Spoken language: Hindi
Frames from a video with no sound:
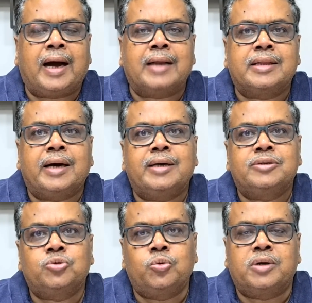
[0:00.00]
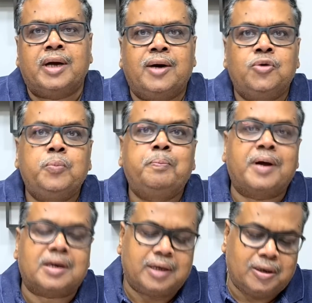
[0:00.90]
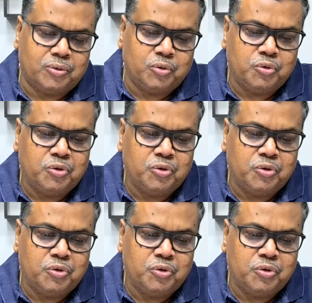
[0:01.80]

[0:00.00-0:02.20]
लगातार सुन रहा हूं पढ़ रहा हूं